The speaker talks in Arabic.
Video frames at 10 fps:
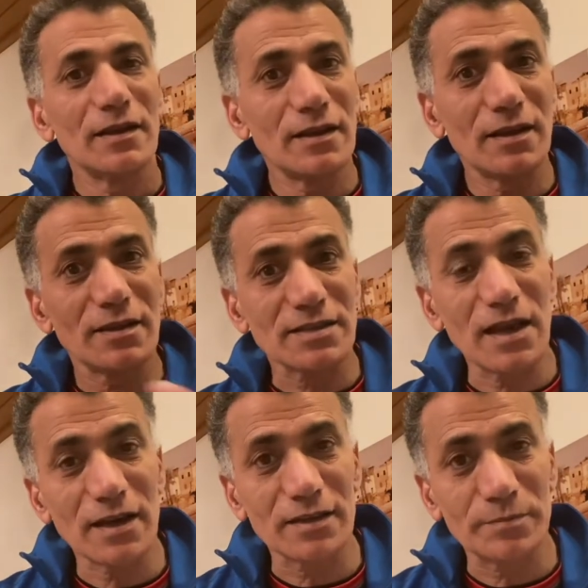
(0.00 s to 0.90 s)
آه،
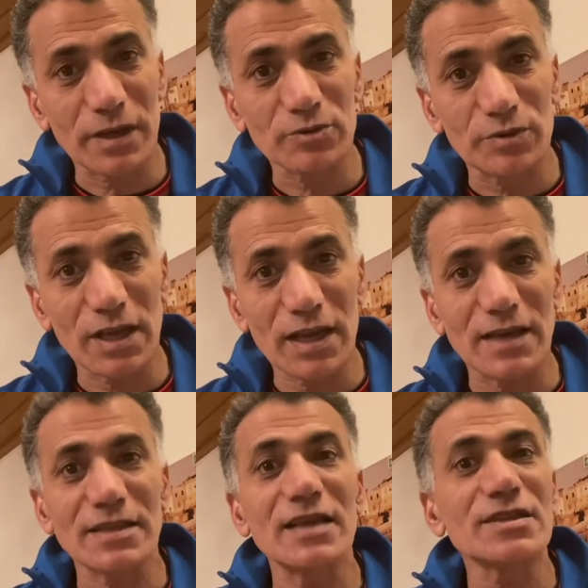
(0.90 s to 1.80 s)
ظهرت برضه انها
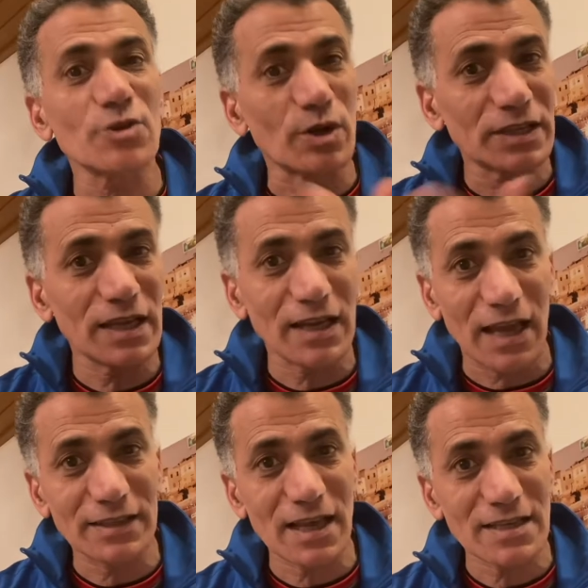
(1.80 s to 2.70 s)
كذا السعوديه اللي
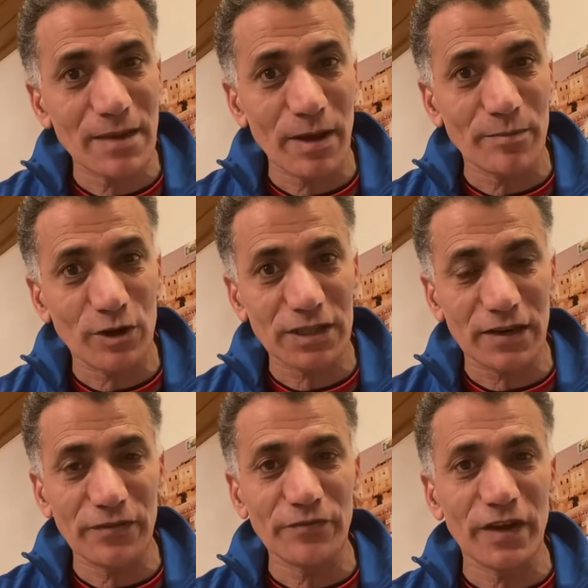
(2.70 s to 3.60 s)
عندها سبع
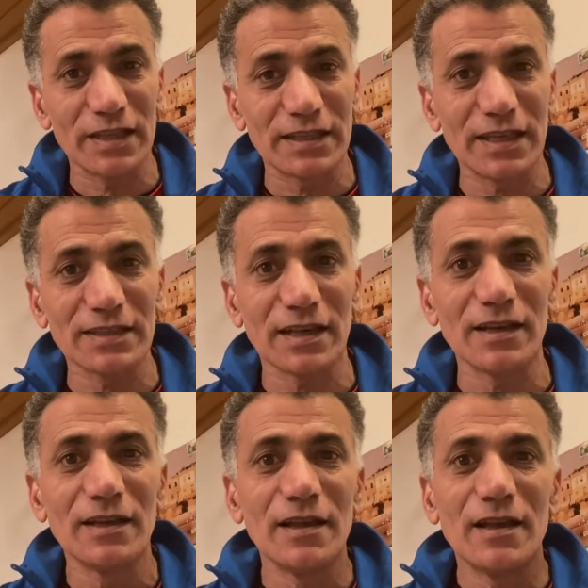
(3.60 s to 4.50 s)
محترفين في
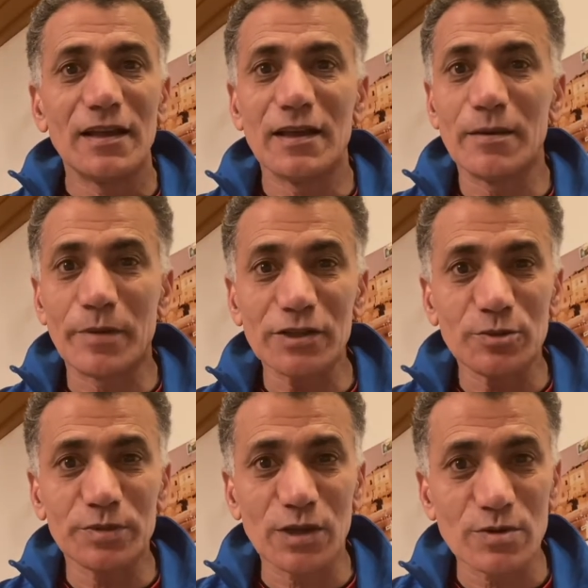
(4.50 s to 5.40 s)
انديتها آه، برضه
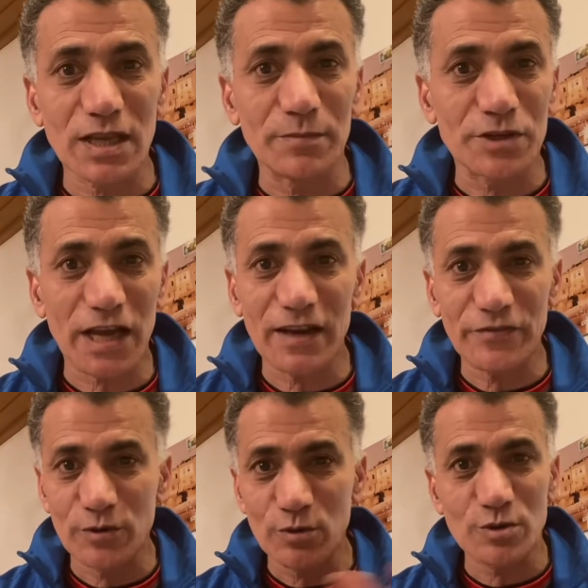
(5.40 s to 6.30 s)
بتوصل مش عارف
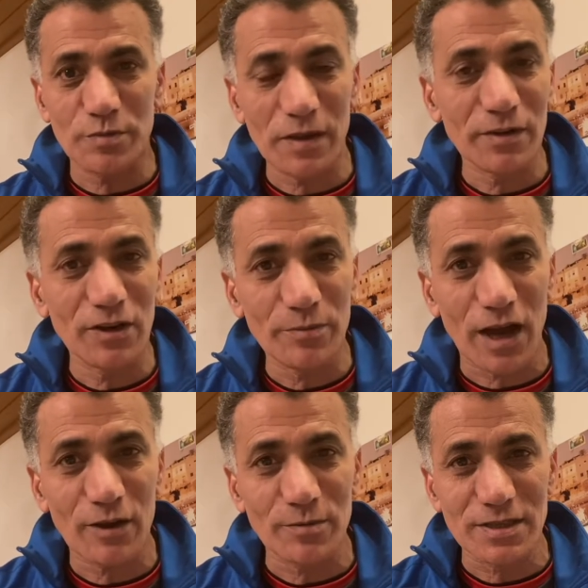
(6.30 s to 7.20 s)
كيروش بيعمل ايه
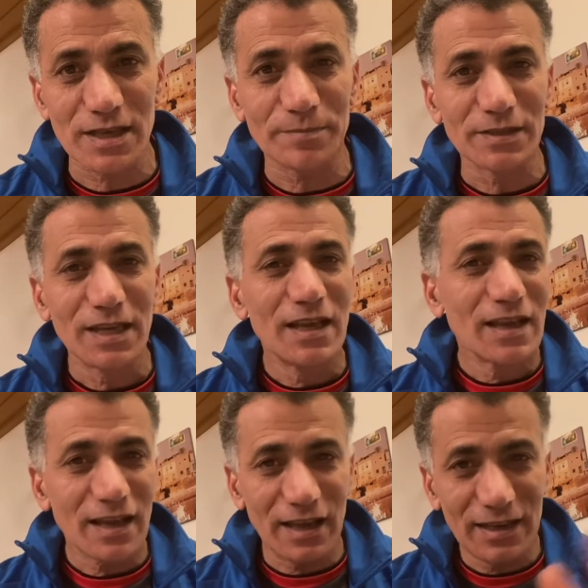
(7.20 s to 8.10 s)
معاكم بالظبط
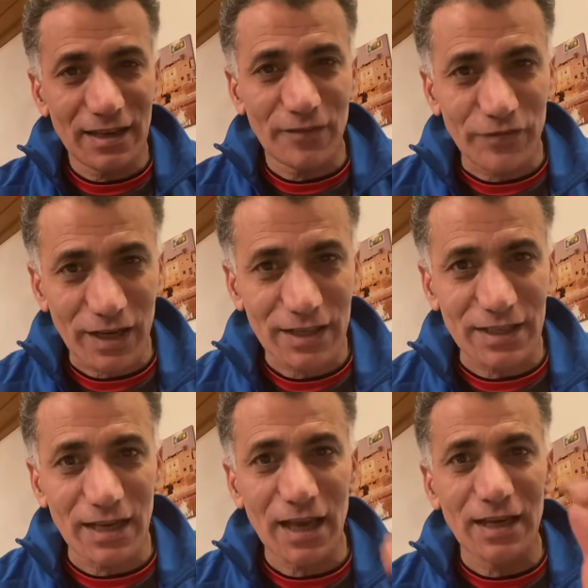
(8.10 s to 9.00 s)
خلينا في فرحه
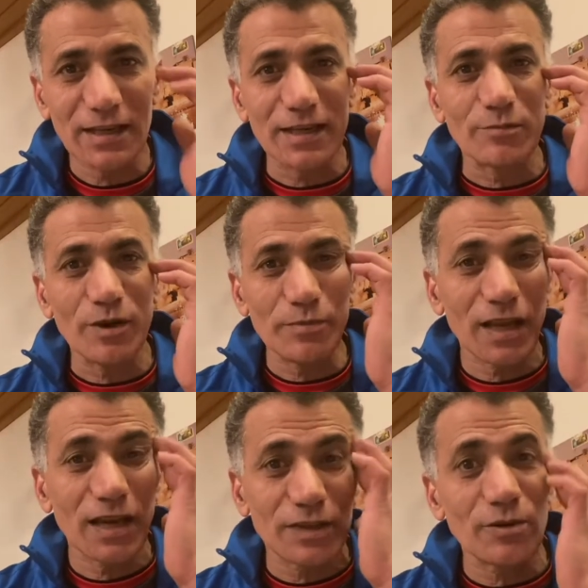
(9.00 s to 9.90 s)
الاهلي المهم
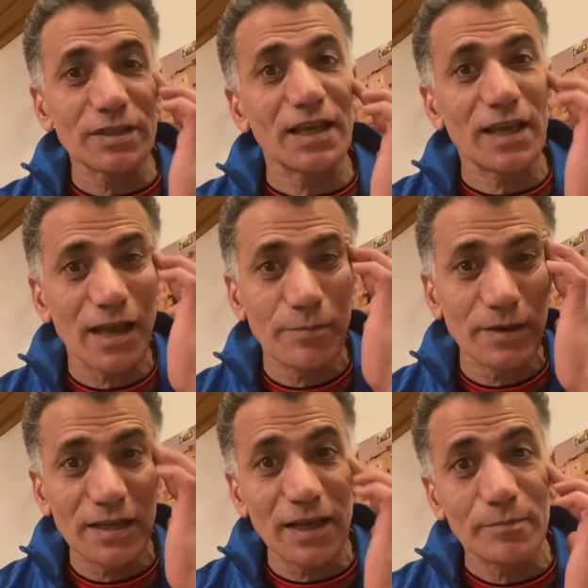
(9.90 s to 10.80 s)
الاهلي دلوقتي
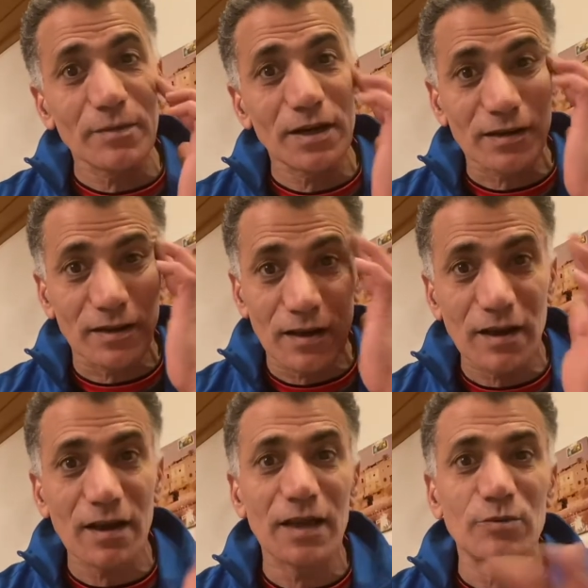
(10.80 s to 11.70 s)
هيقابل يا اما
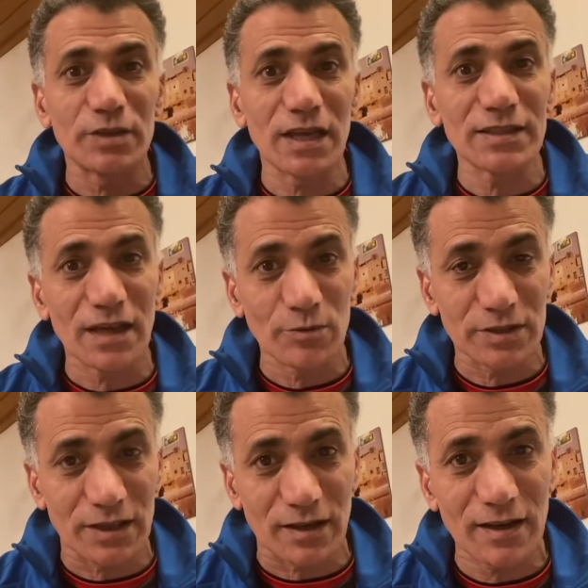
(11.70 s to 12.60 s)
الرجاء الوداد او
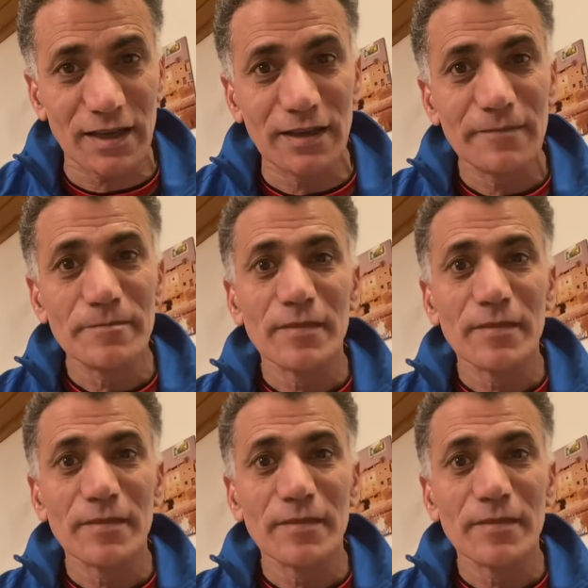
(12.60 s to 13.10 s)
الترجي